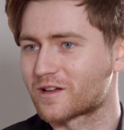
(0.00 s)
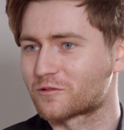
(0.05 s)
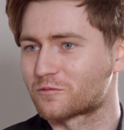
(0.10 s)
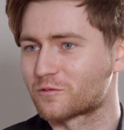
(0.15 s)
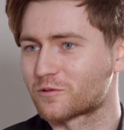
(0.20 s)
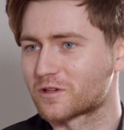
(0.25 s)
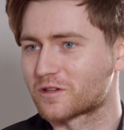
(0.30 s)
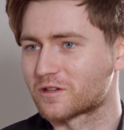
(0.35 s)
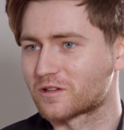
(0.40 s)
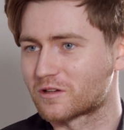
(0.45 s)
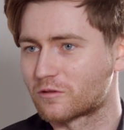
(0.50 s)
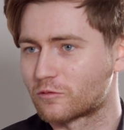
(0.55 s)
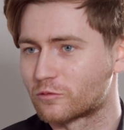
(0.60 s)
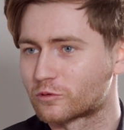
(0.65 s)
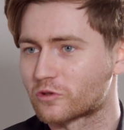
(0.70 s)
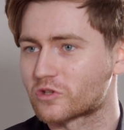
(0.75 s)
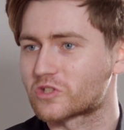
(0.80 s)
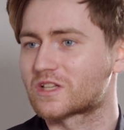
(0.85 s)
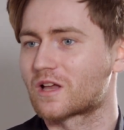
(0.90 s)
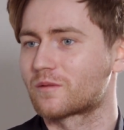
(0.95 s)
który
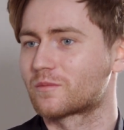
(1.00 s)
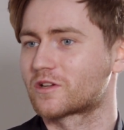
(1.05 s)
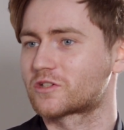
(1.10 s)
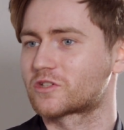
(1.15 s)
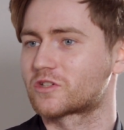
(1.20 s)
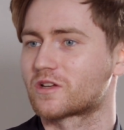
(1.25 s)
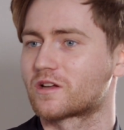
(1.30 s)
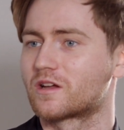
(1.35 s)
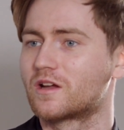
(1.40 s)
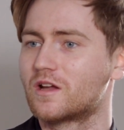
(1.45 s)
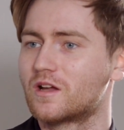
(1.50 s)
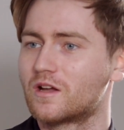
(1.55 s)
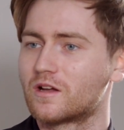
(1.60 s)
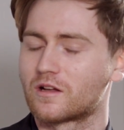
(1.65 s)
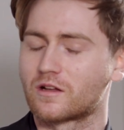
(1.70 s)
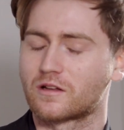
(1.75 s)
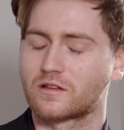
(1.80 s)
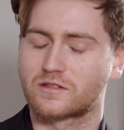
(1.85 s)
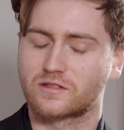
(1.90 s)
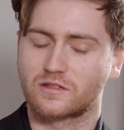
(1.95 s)
utożsamia się
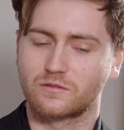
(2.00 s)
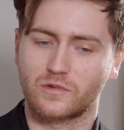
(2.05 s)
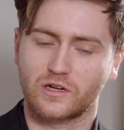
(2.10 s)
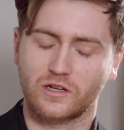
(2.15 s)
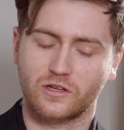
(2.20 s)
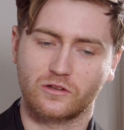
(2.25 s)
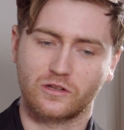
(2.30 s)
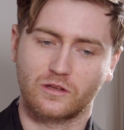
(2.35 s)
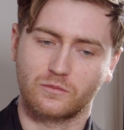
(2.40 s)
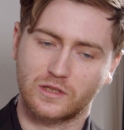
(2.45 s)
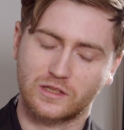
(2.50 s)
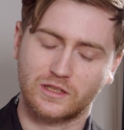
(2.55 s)
e, z tym regionem.